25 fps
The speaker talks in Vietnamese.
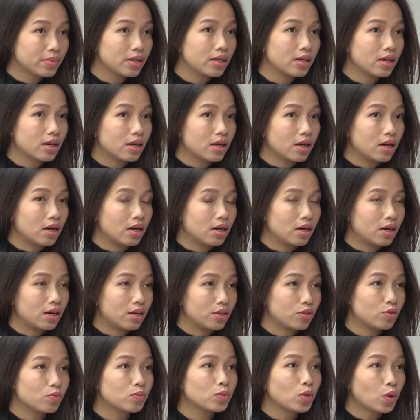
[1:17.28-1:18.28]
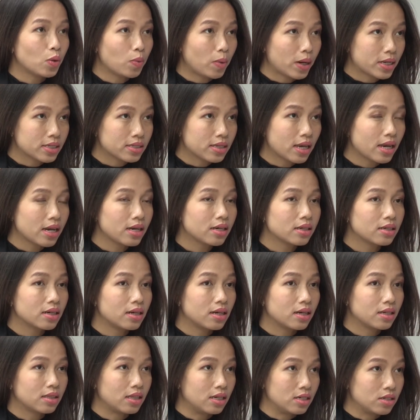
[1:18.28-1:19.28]
uh, ờ, chúng tôi quan sát
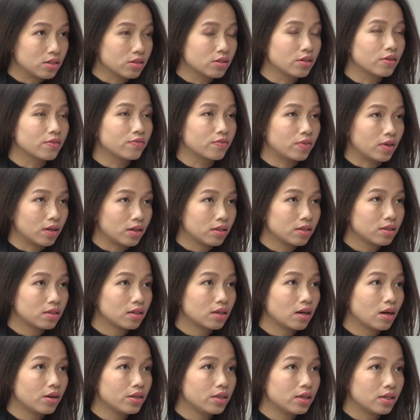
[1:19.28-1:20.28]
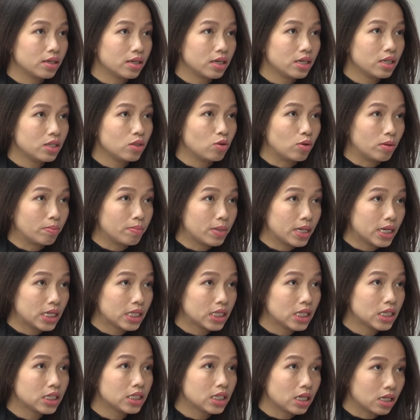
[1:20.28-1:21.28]
là thị trường vẫn có những cái chuyển biến
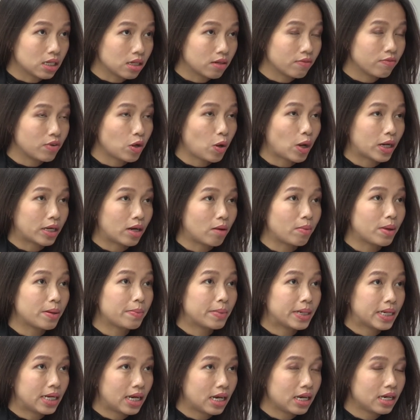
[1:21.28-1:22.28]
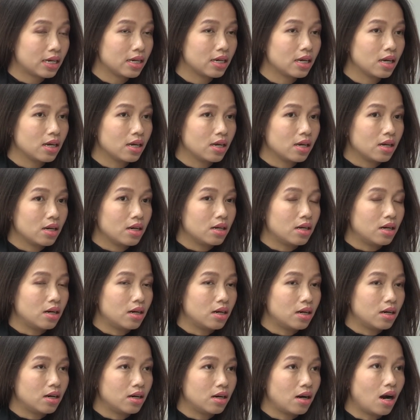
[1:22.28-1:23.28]
tích cực về hoạt động M&A uh,
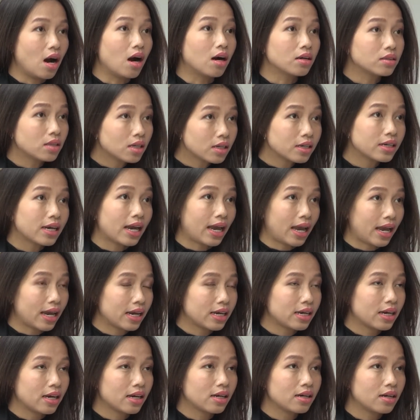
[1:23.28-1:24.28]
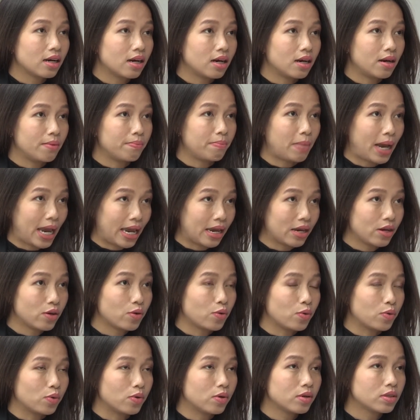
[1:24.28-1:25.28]
ờ, ở tất cả các uh, mảng
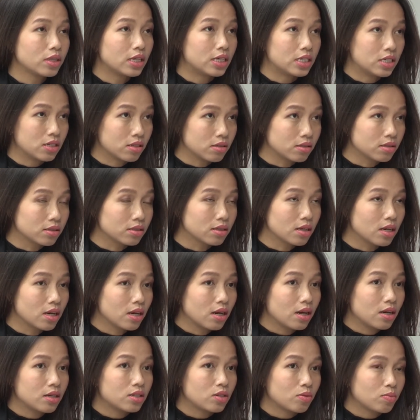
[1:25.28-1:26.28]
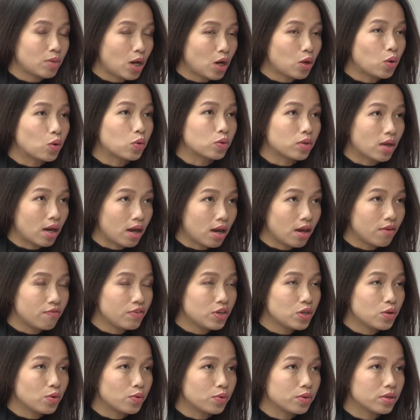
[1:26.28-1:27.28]
của thị trường. Trong đó cụ thể
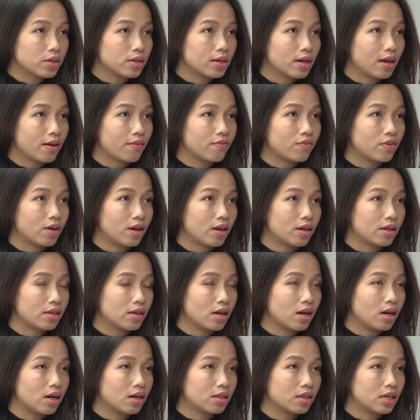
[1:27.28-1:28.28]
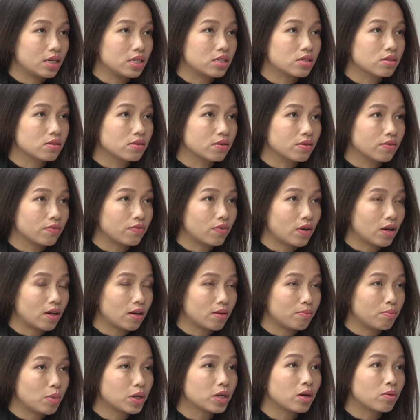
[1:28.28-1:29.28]
ví dụ như là về uh, thị trường
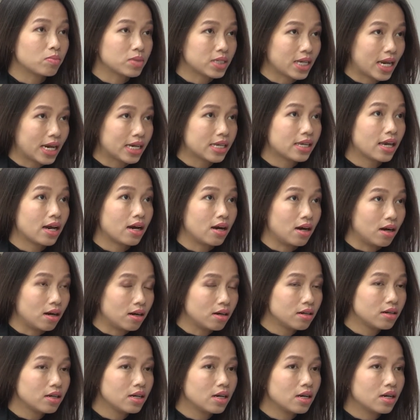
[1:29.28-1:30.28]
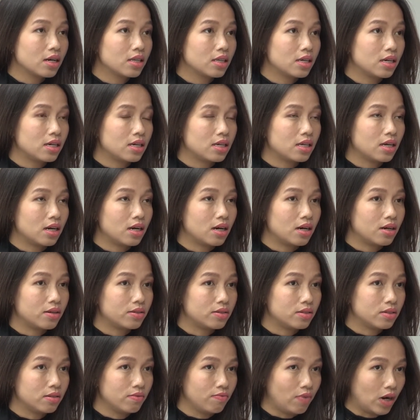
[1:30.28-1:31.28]
về bất động sản nhà ở thì
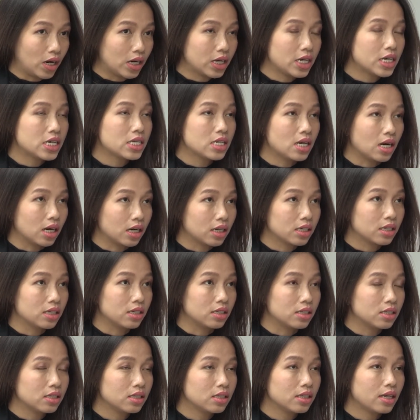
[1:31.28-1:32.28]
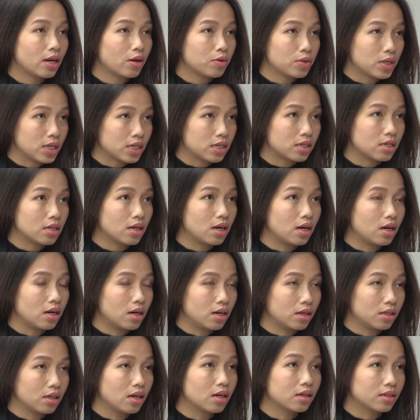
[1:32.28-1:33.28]
uh, vẫn ghi nhận những giao dịch
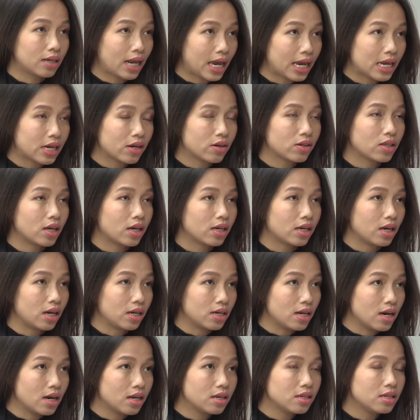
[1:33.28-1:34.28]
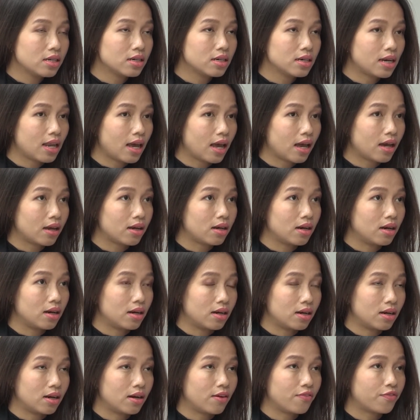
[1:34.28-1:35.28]
uh, gần đây có thể kể đến như là
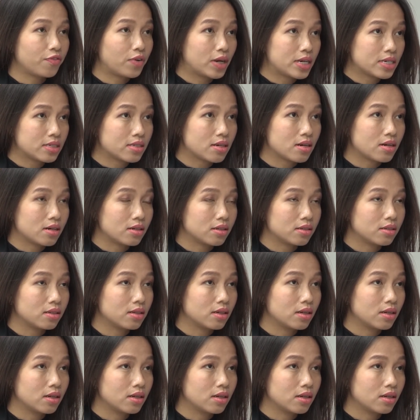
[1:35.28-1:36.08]
uh, Fraser